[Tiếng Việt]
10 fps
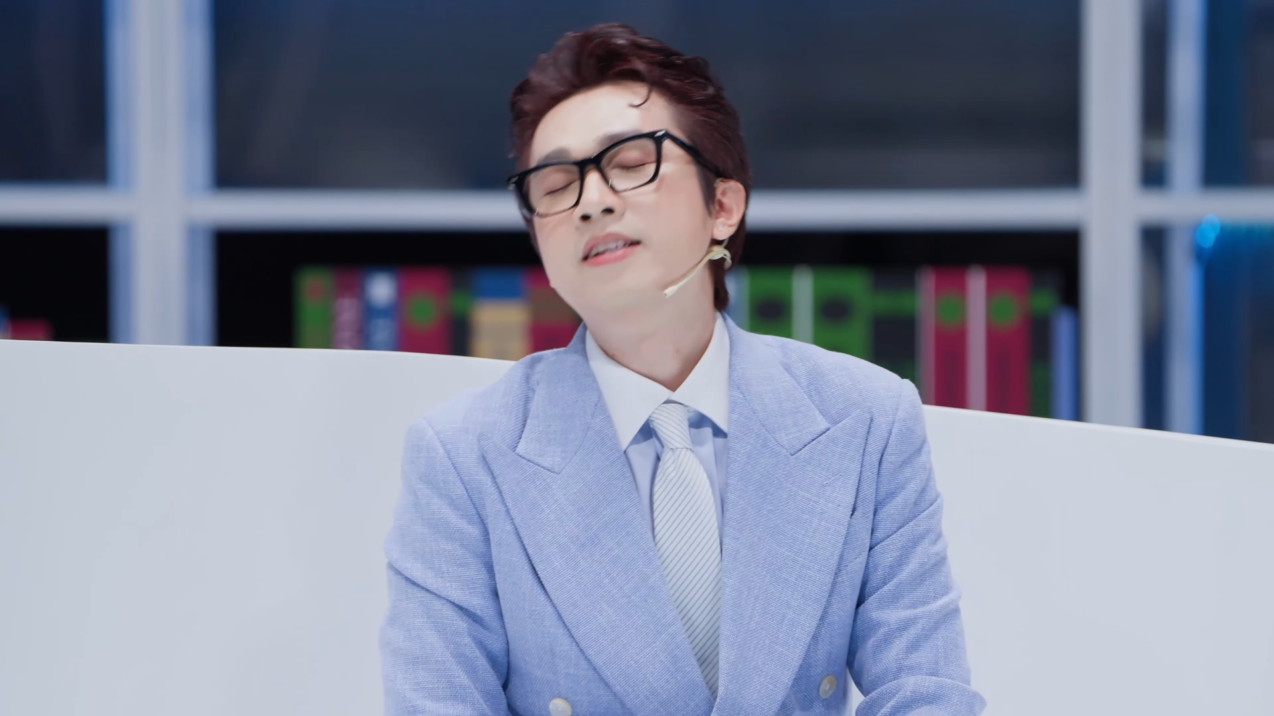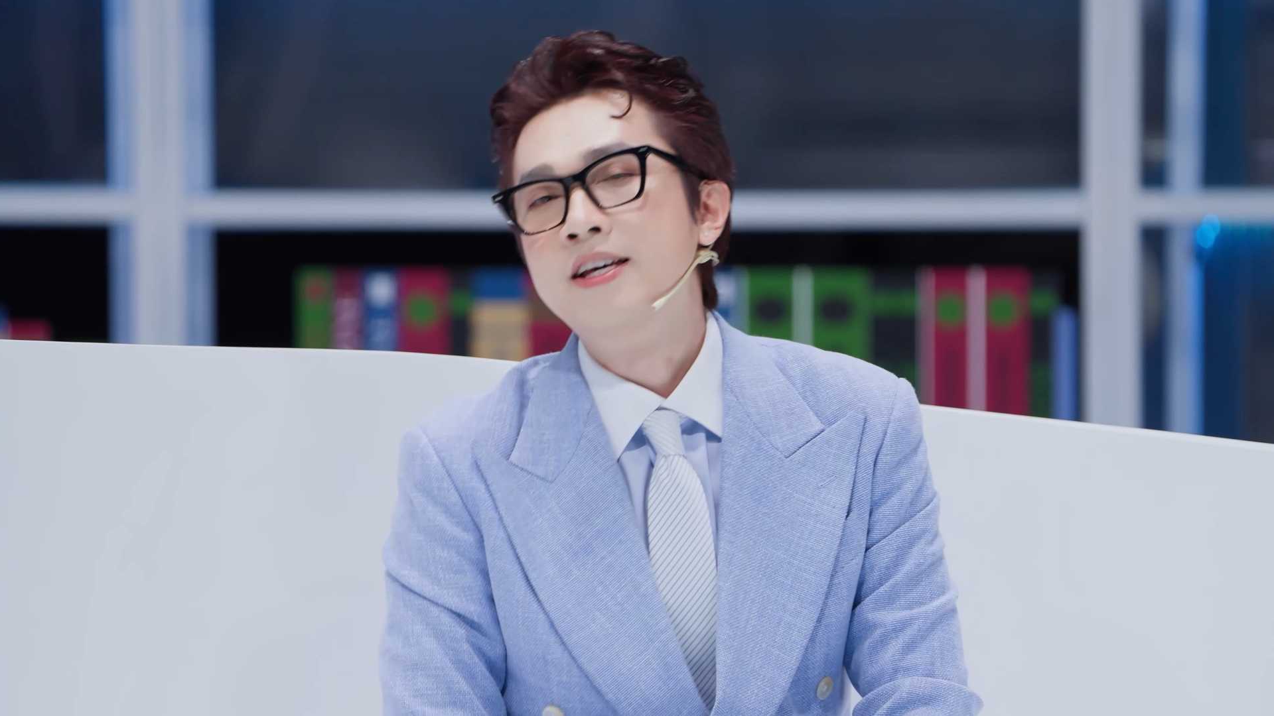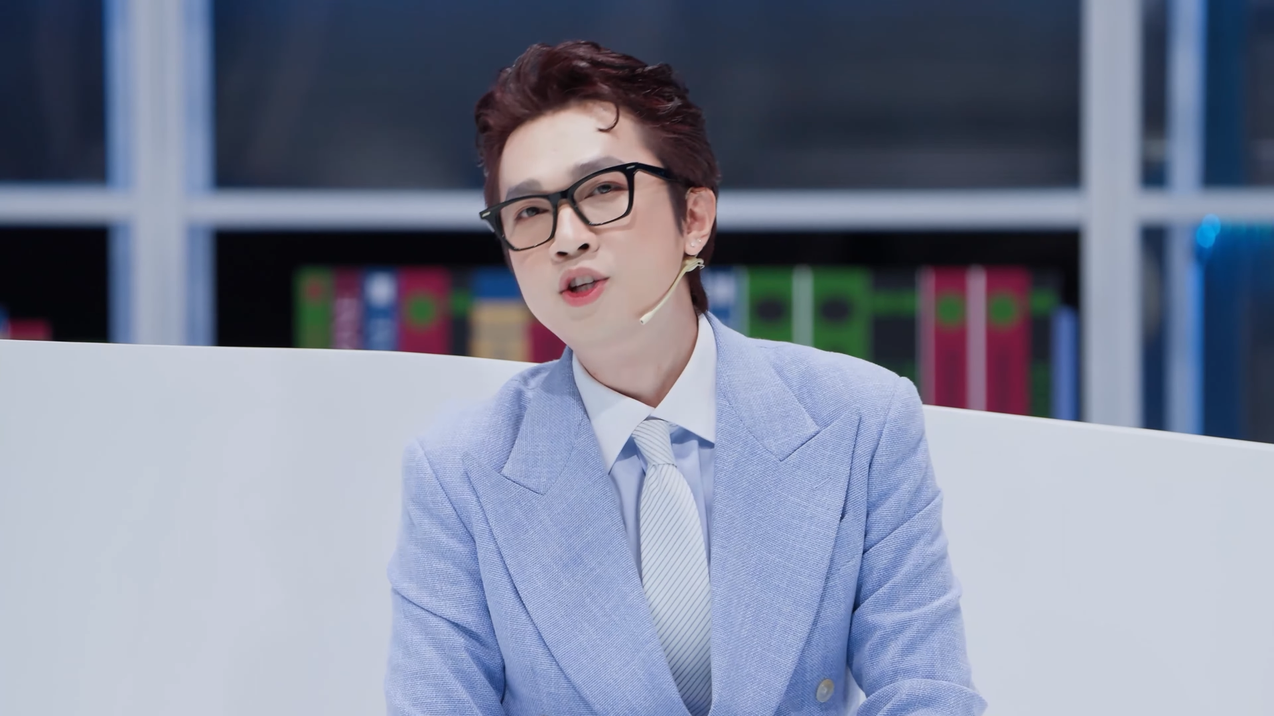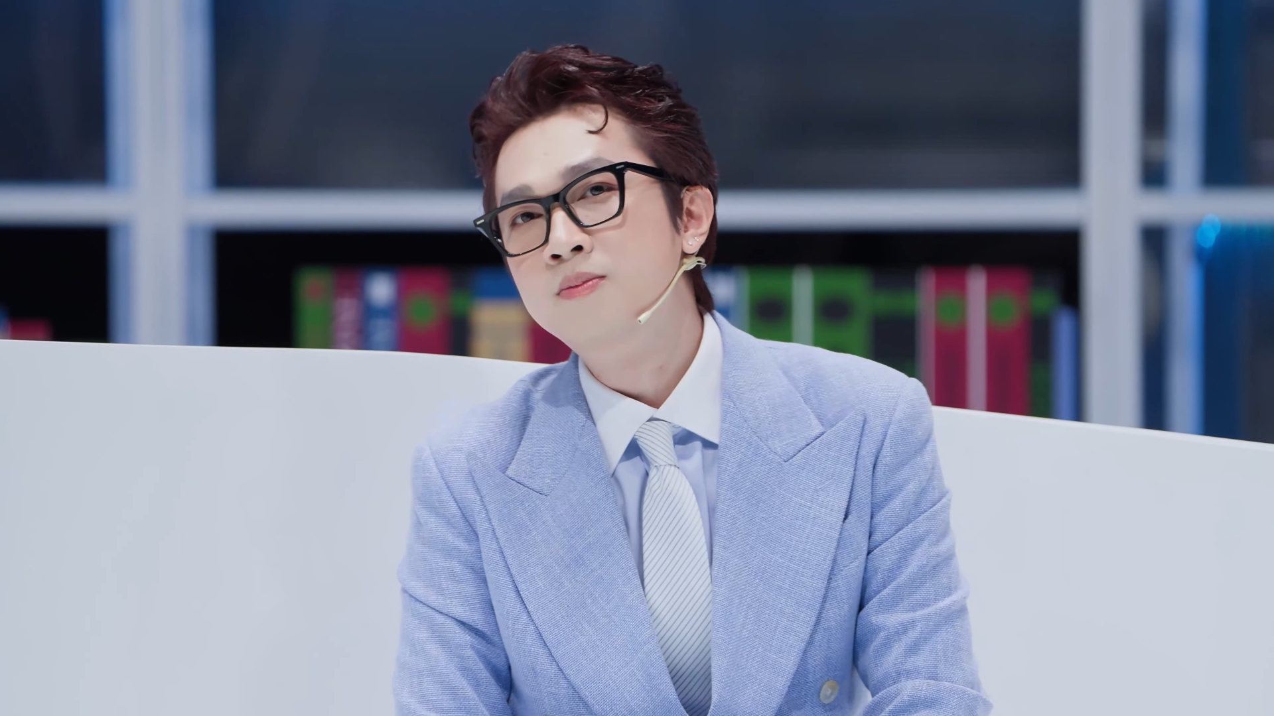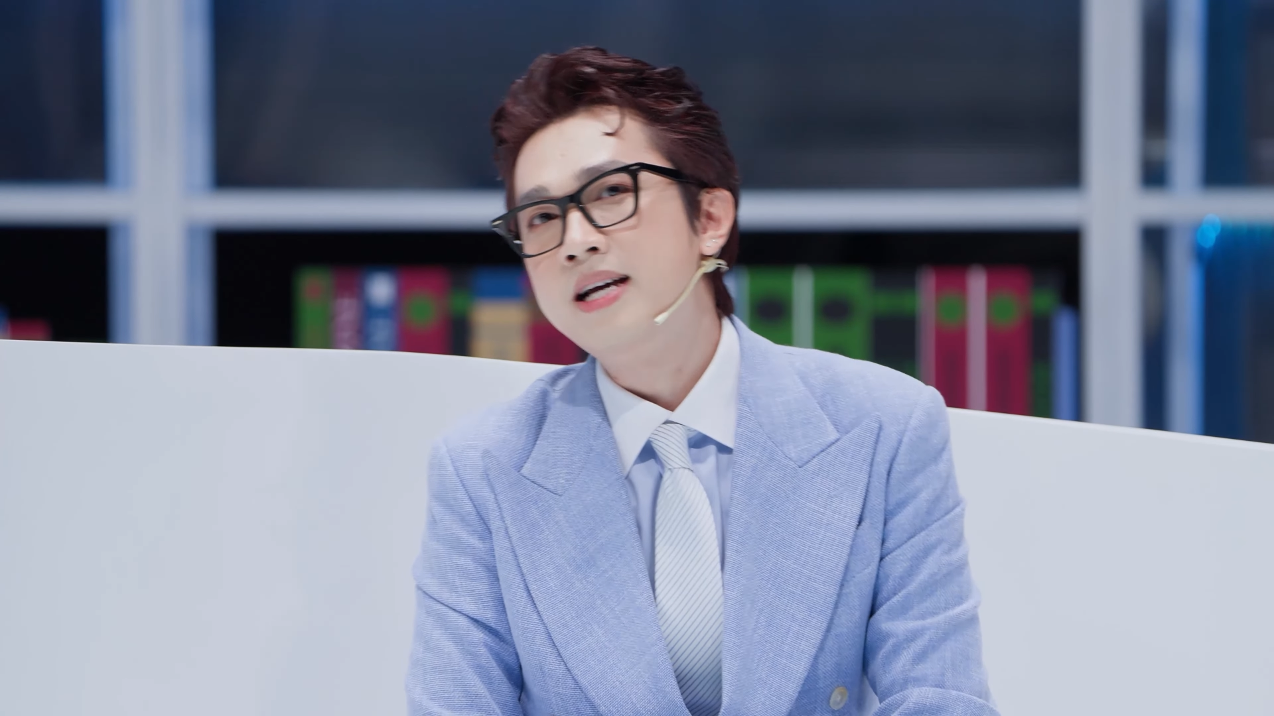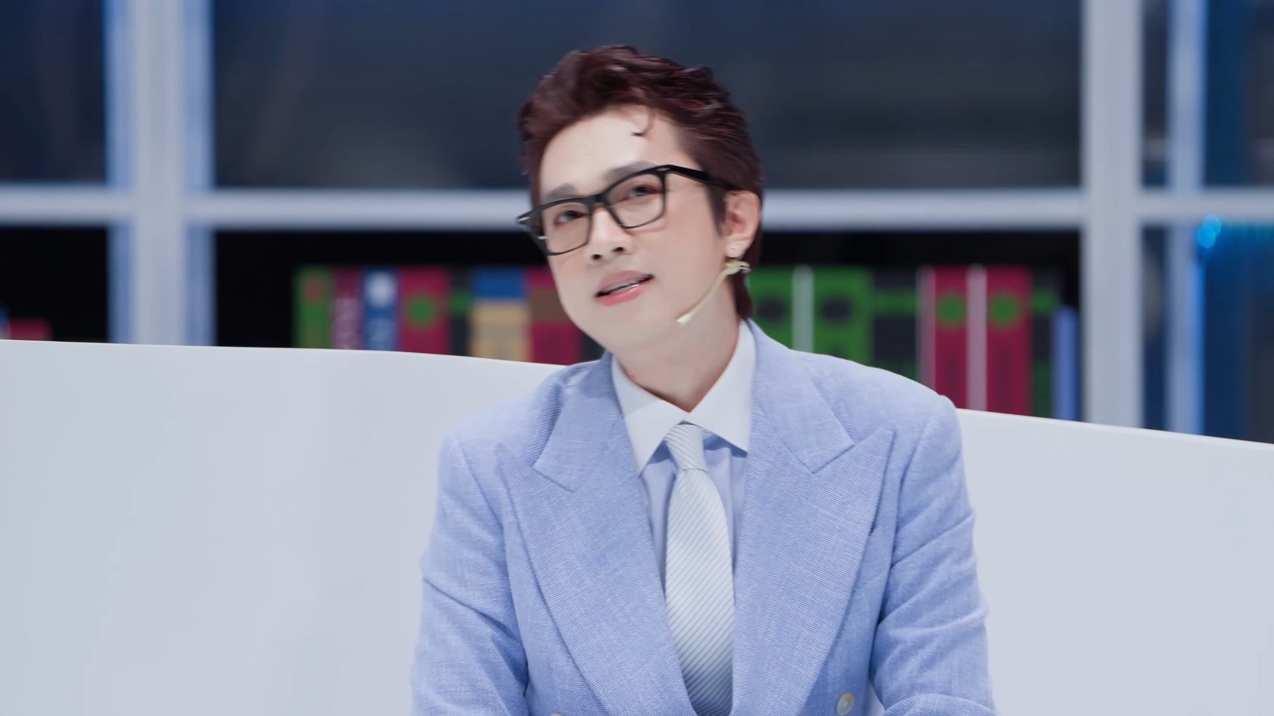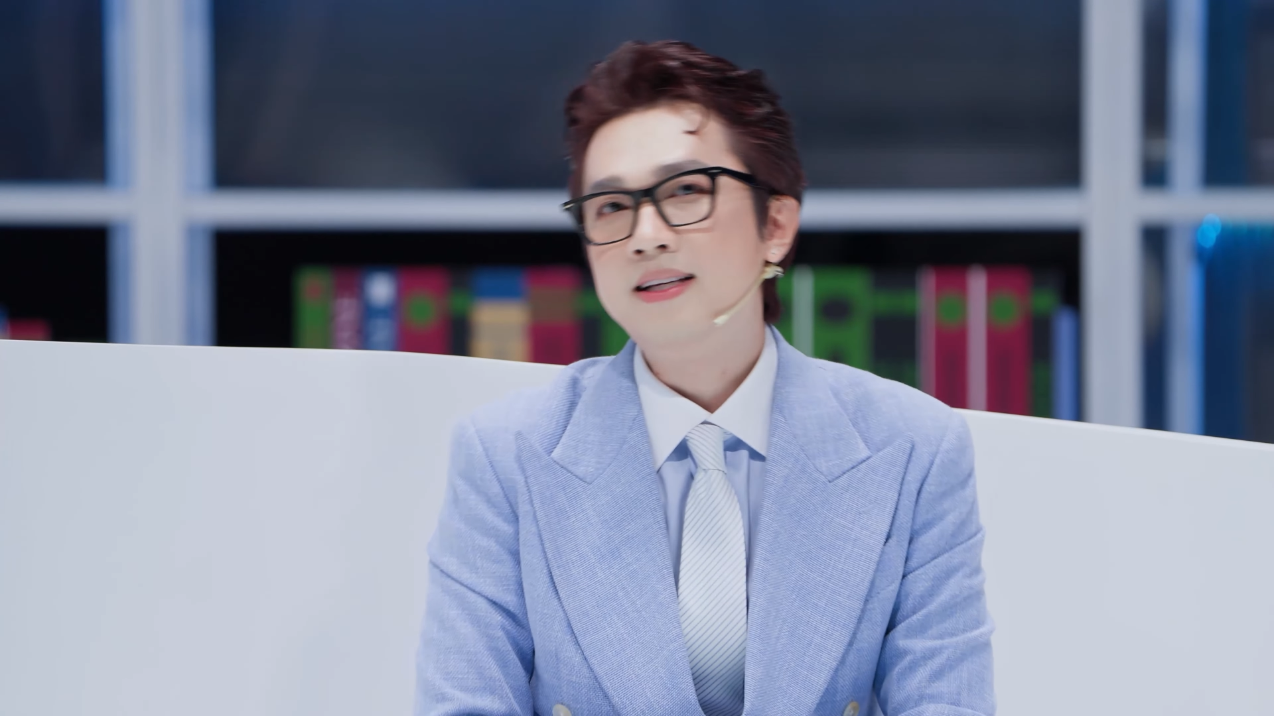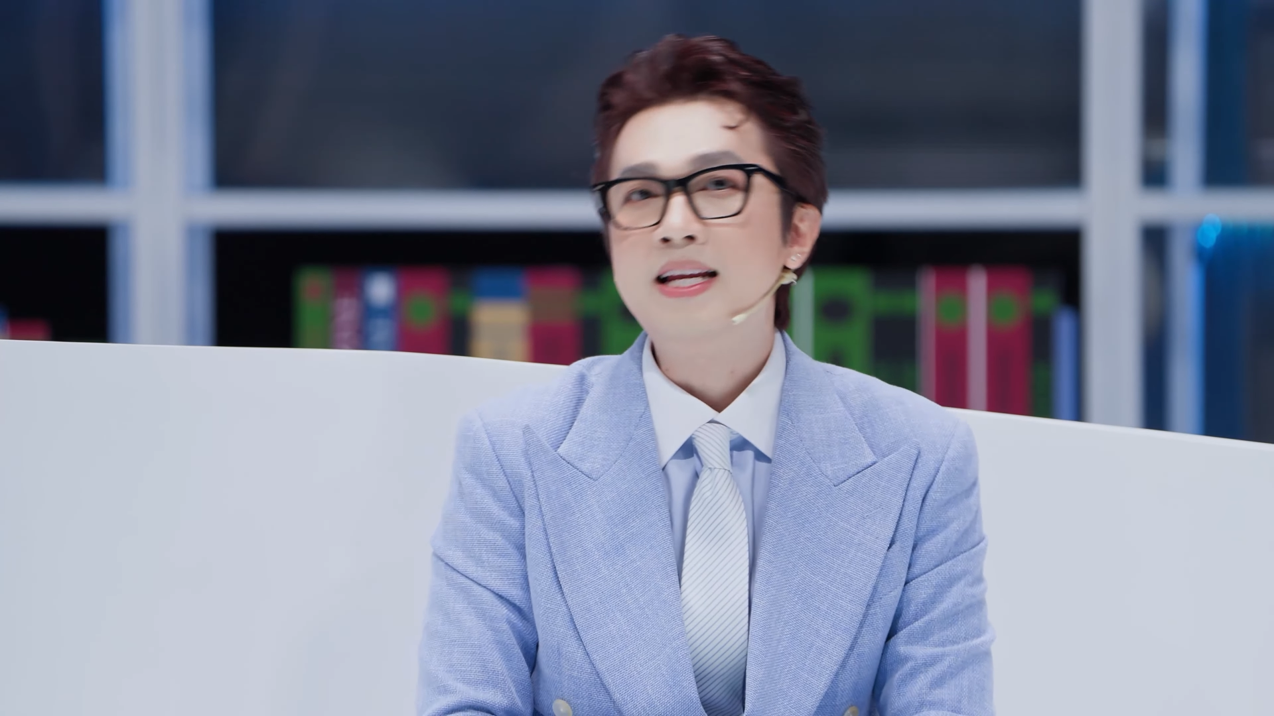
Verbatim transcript: thì chúng ta sẽ